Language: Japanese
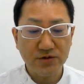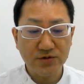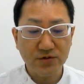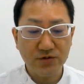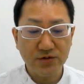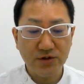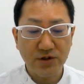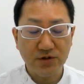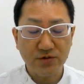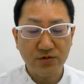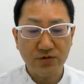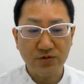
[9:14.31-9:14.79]
そう
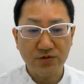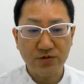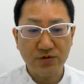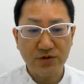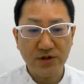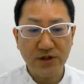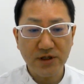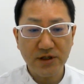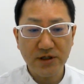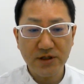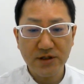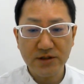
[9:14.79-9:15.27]
いったところ
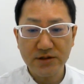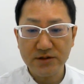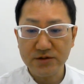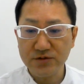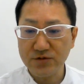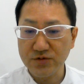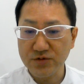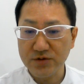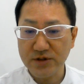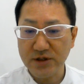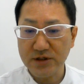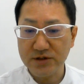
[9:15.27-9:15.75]
で
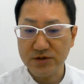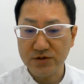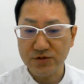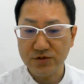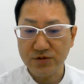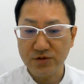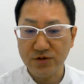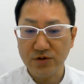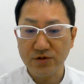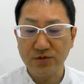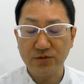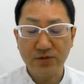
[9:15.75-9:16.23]
相談す
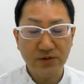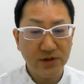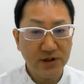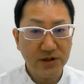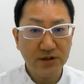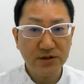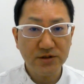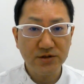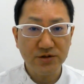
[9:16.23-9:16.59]
るというのもね、